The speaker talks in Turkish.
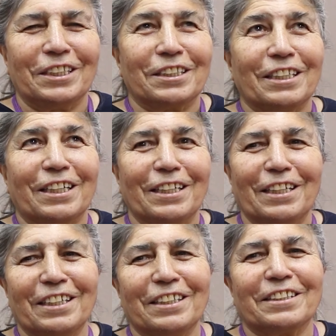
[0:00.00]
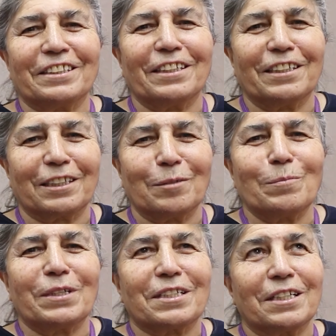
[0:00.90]
şey, tarihleri
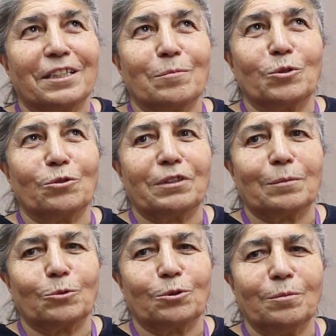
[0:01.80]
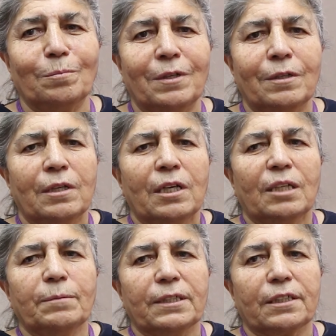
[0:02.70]
hatırlarken bazen emin olamıyorum.
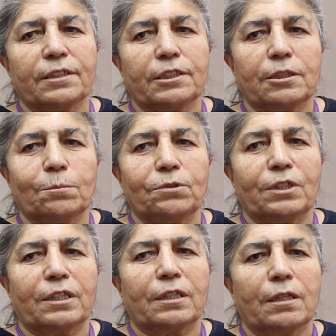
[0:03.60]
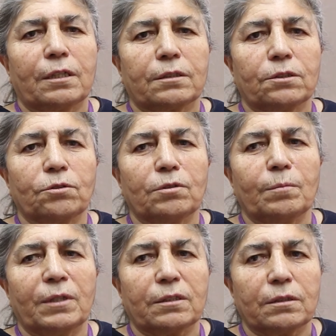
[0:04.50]
Ama yaklaşık bu tarihlerde. Sonra
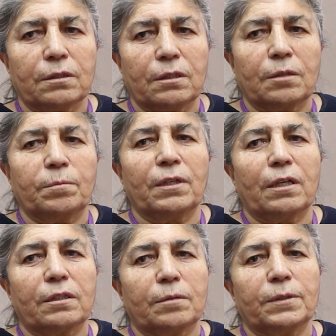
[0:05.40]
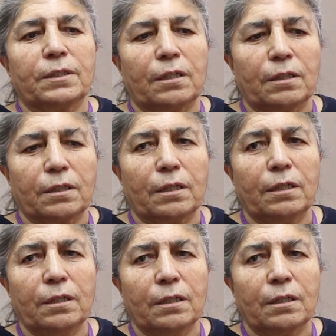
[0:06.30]
Mardin ekibi geldi, beni
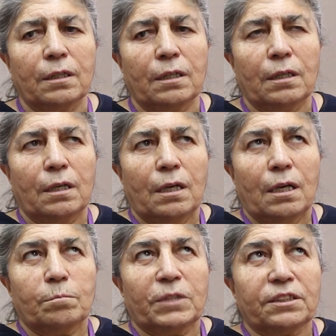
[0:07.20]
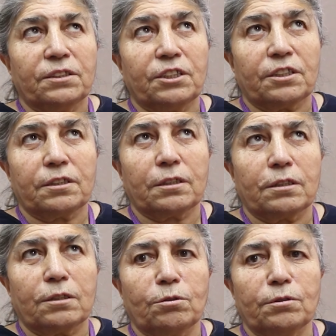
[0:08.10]
aldılar. Mardin Çarşı
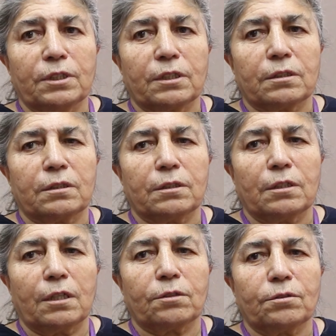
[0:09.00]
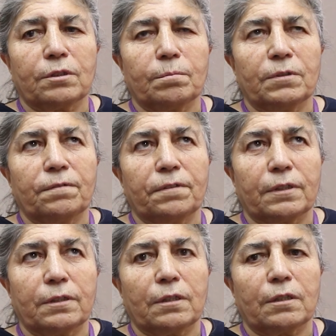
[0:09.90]
Karakolu'na getirdiler. Orada bir
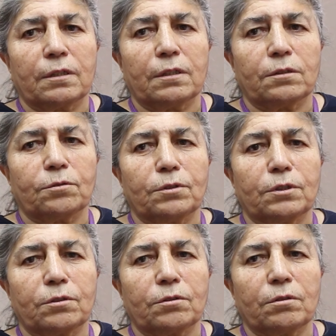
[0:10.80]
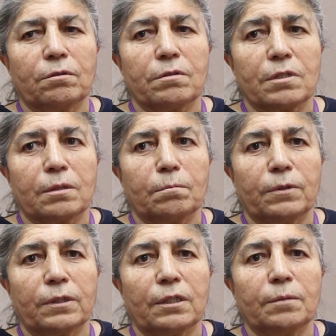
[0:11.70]
ifade aldılar. Ondan sonra gözlerimi
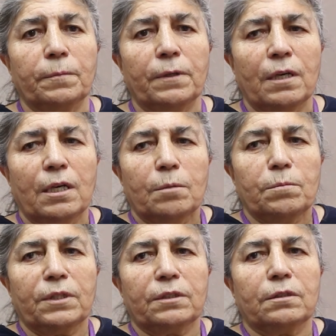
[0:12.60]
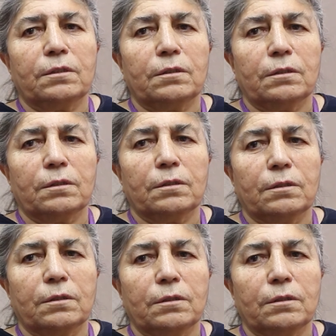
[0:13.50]
bağlayıp Mardin e,